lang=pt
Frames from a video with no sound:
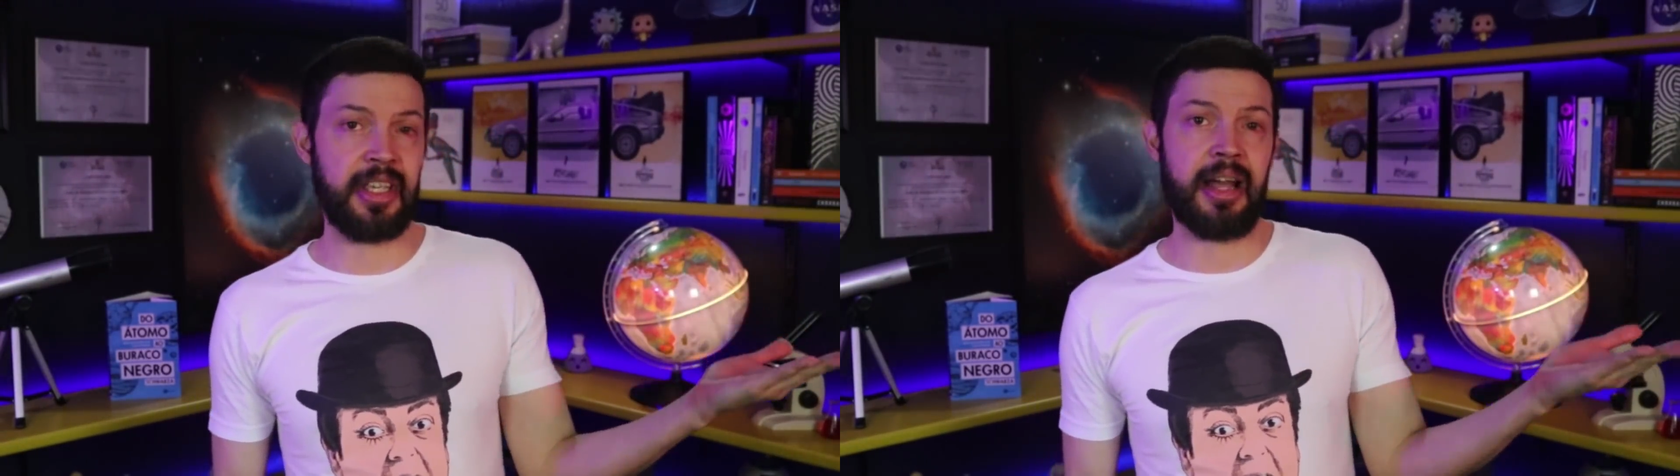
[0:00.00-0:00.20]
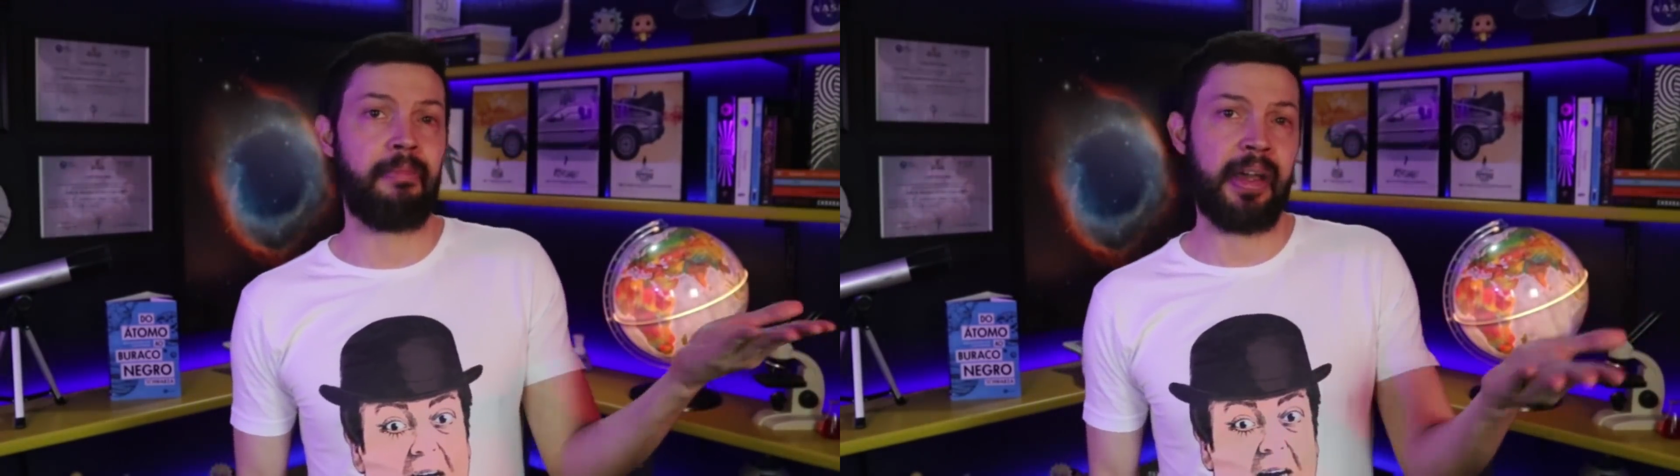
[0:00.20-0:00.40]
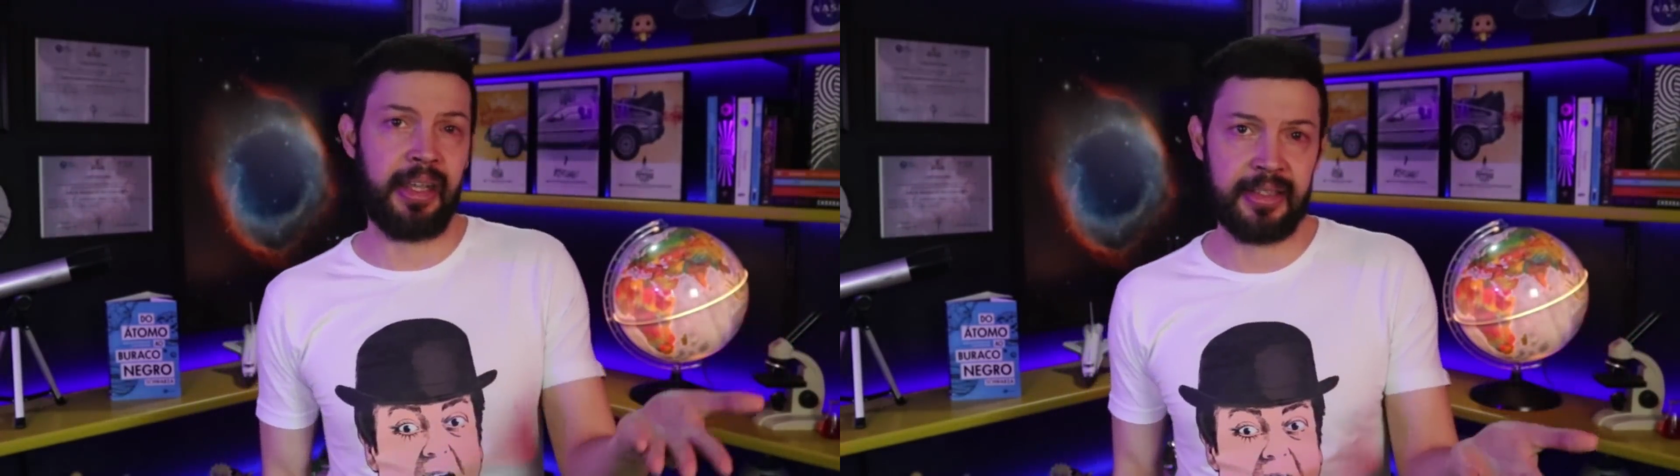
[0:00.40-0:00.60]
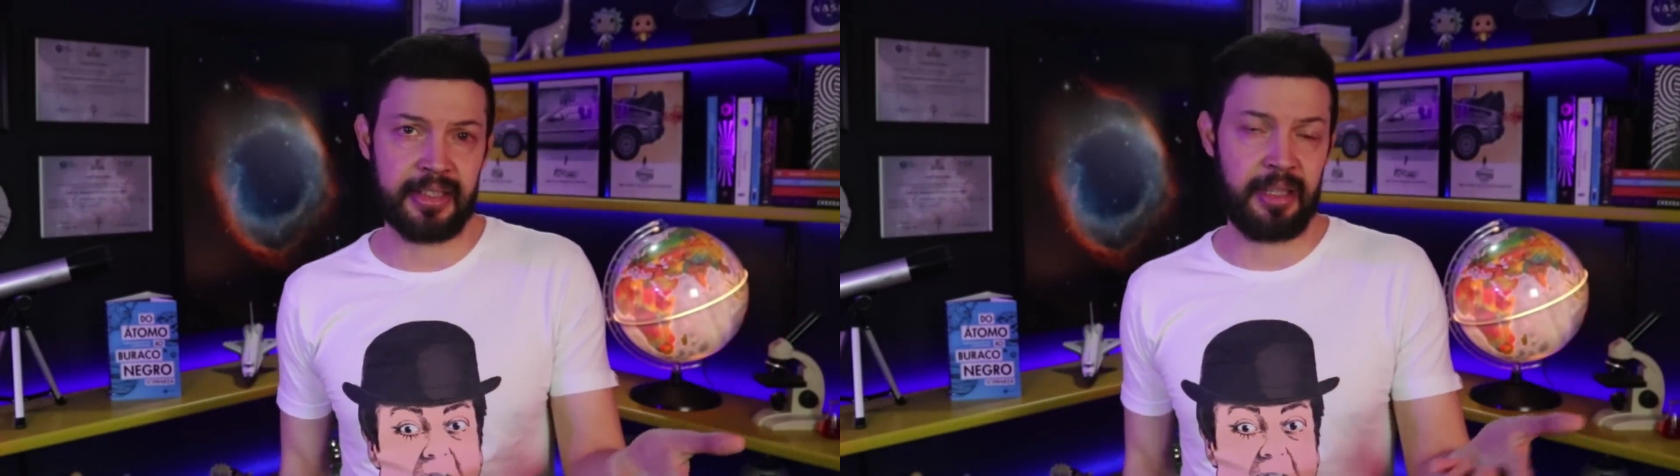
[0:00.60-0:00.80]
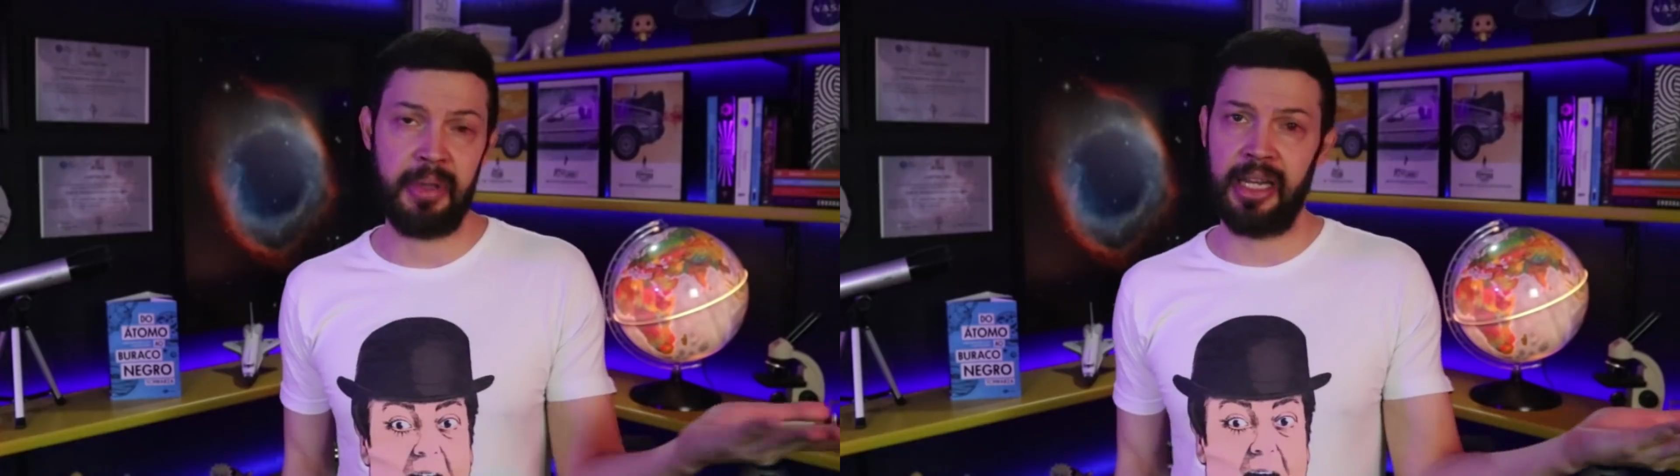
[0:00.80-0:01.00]
a aparência
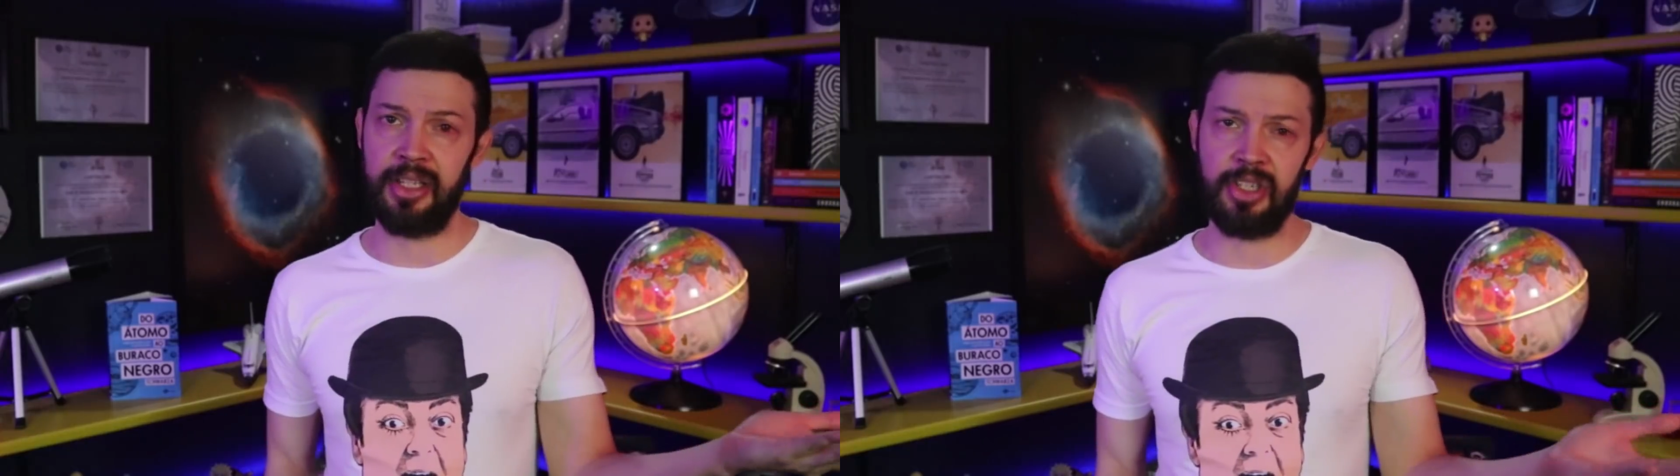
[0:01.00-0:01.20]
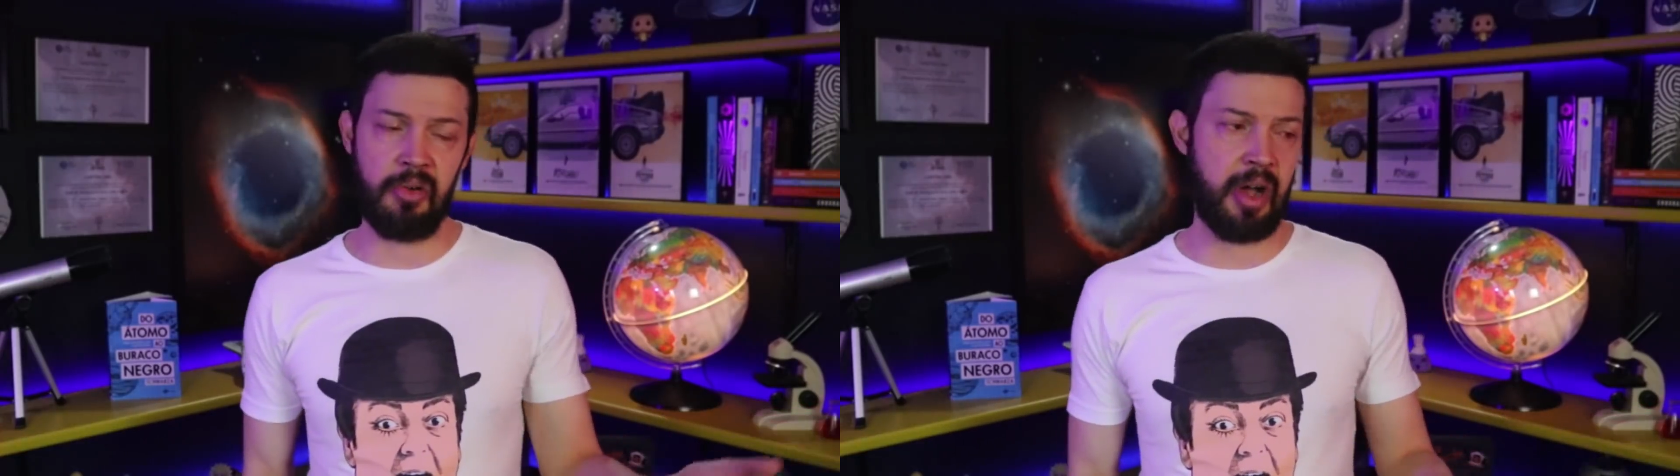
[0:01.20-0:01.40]
semelhante ao